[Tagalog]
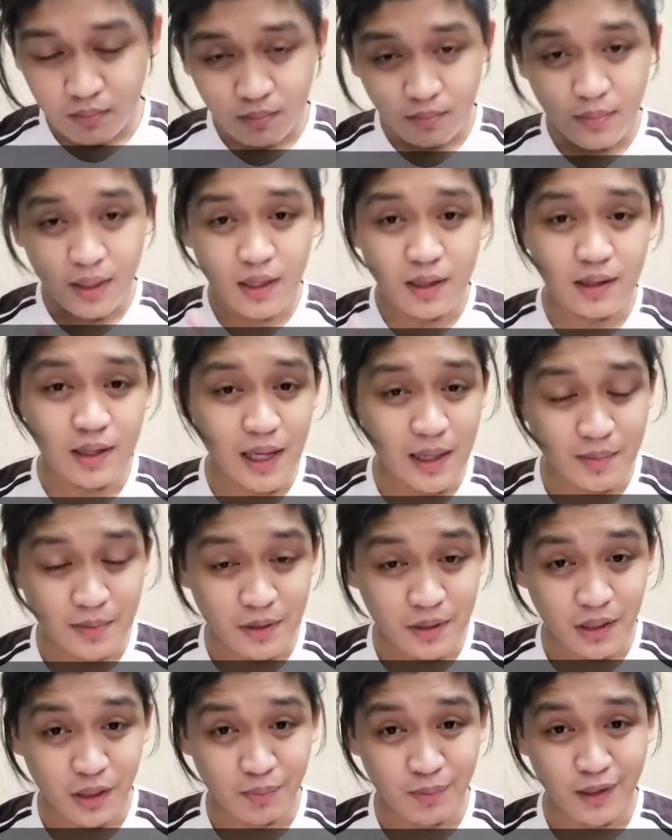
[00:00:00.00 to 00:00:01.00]
mag live
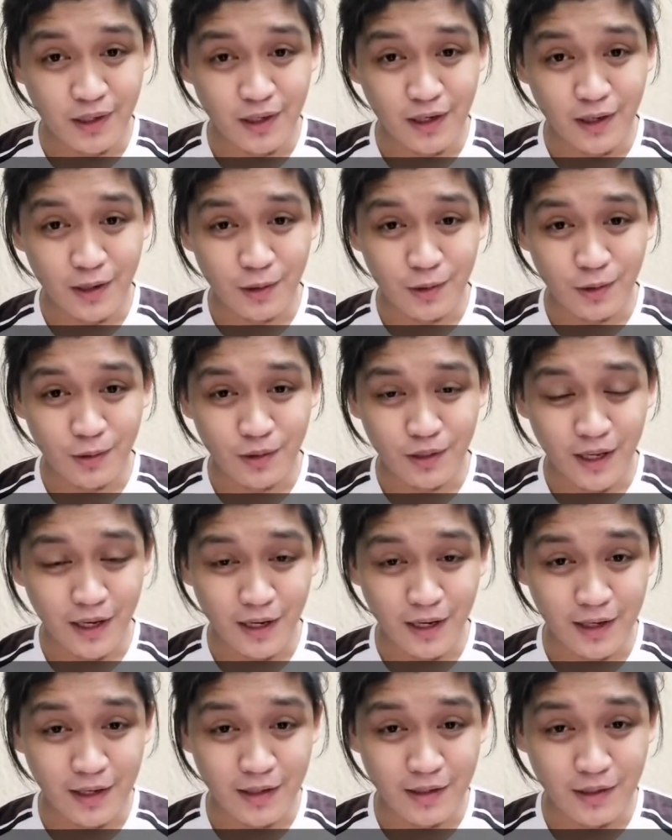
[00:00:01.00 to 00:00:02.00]
stream ng laro
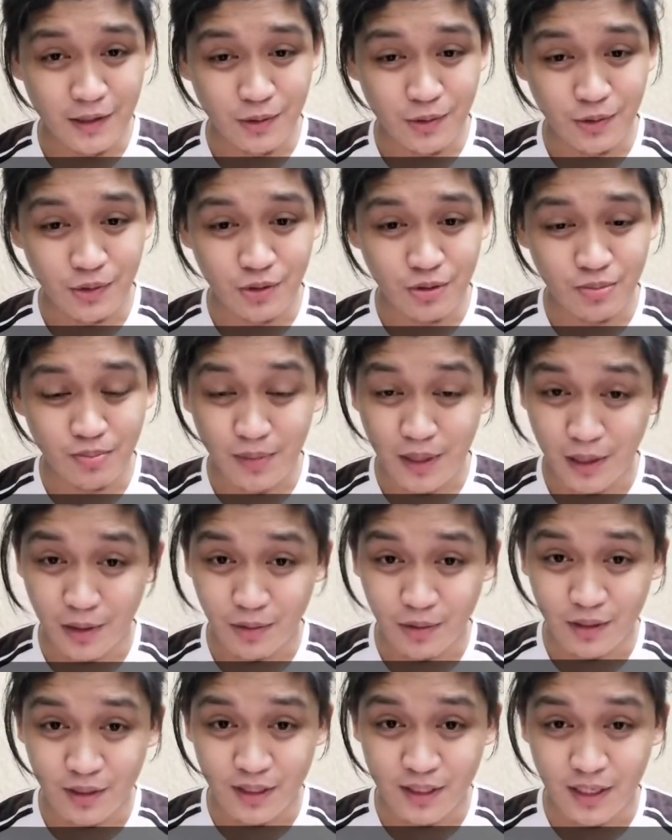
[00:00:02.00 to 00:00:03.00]
directly sa YouTube,
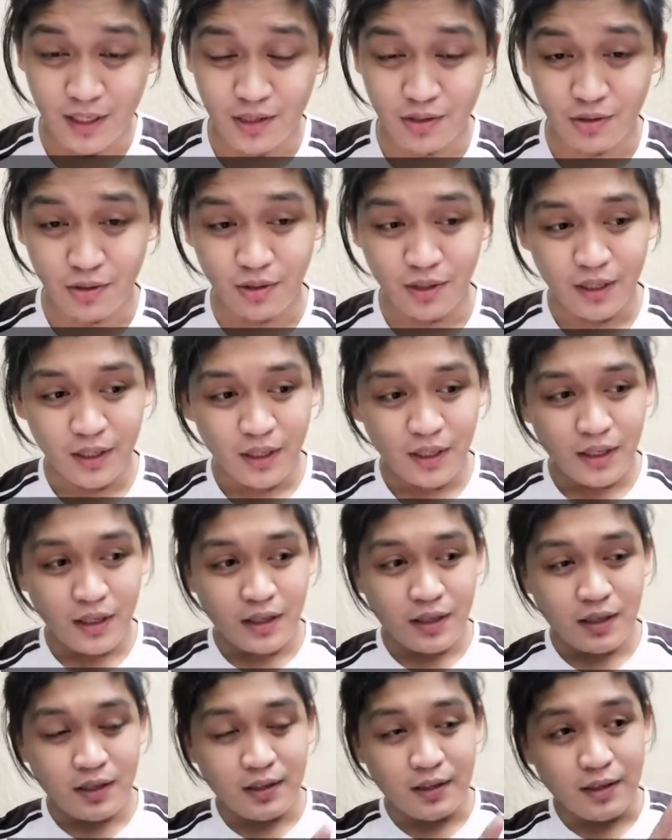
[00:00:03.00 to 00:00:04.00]
meron din dyan. So,
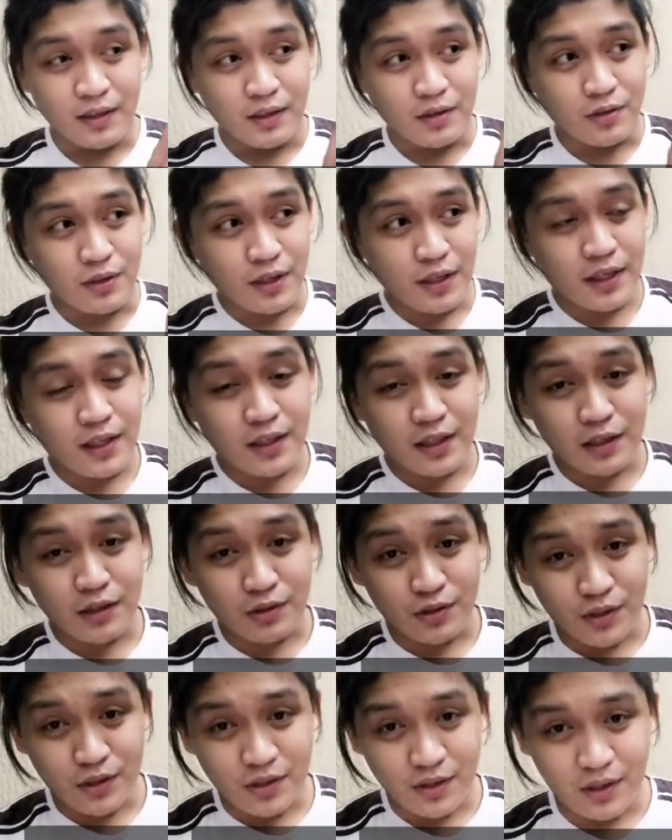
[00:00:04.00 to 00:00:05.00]
kung nakikita
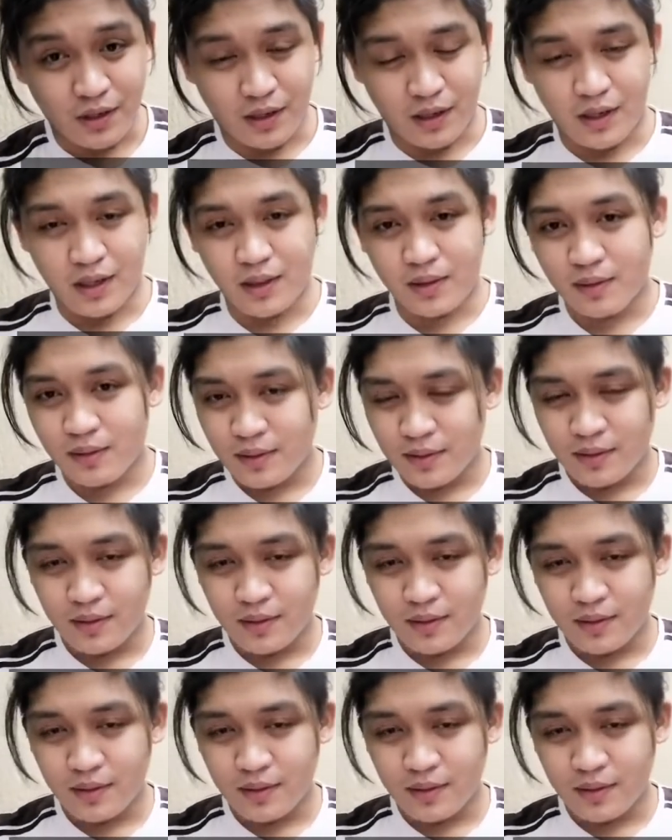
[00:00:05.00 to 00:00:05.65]
nyo sa screen,